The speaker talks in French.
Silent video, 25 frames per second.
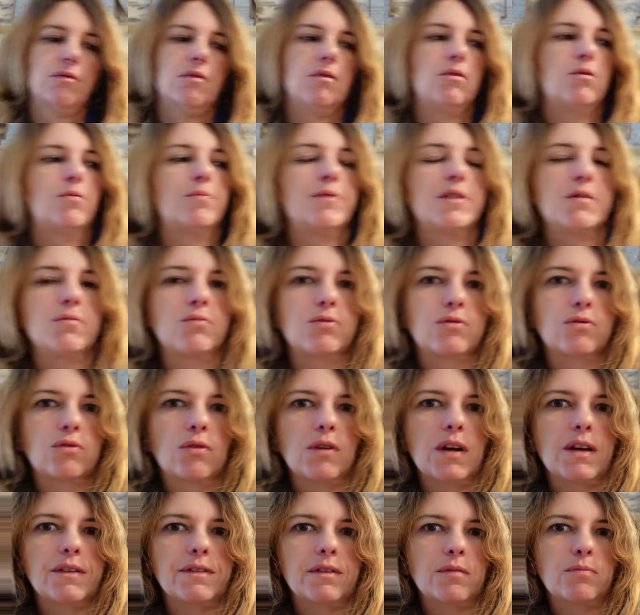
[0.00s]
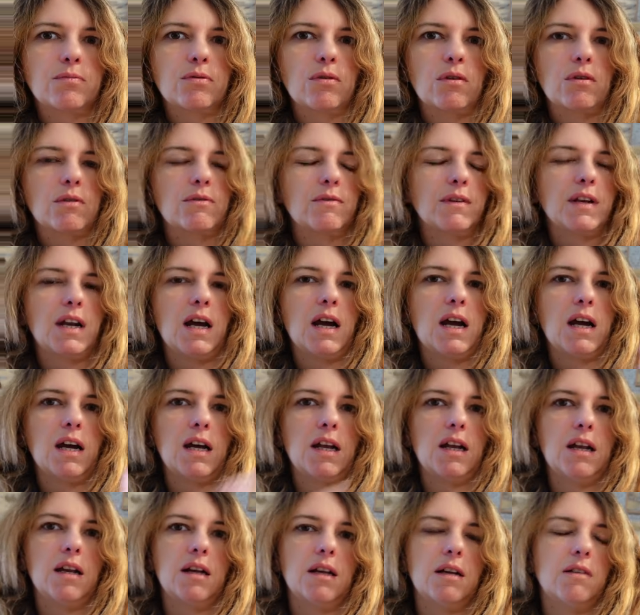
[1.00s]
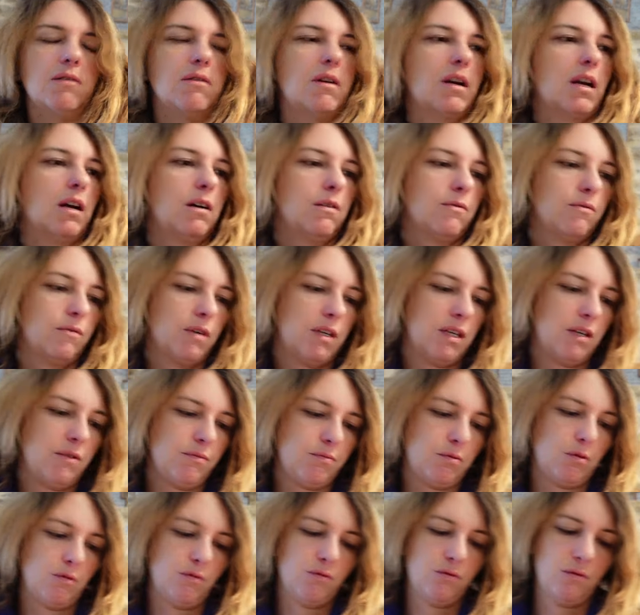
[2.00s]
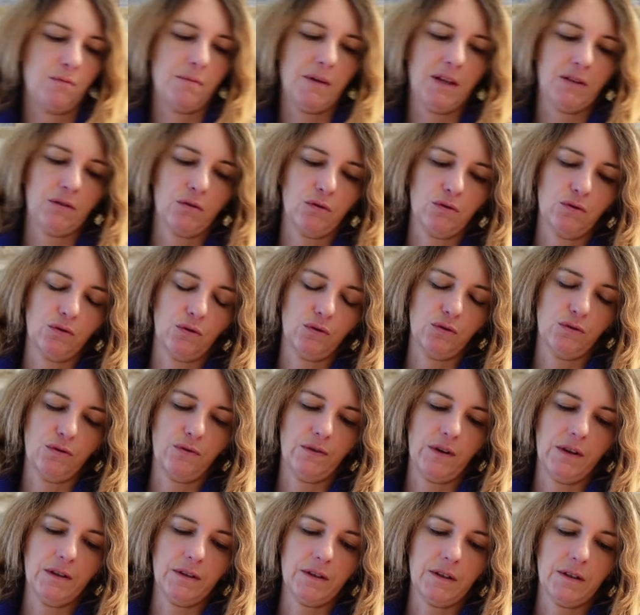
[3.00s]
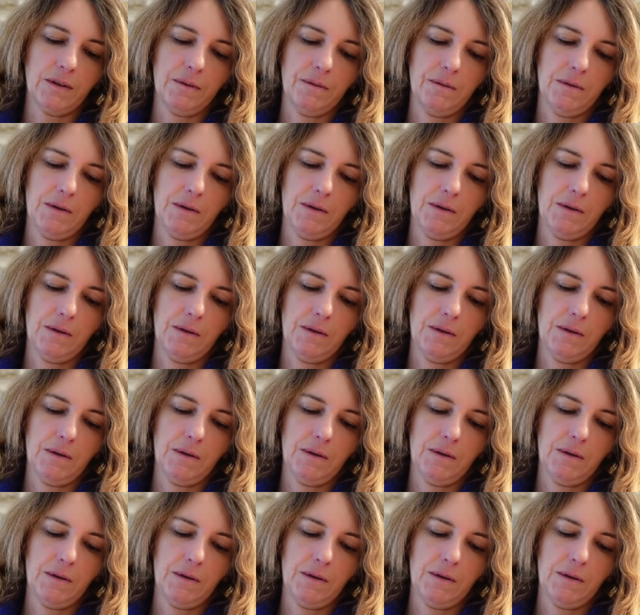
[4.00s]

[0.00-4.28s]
le petit bouton là, c'est pour enlever la. Voilà, vous voyez, pour vous le mettre autour du ventre.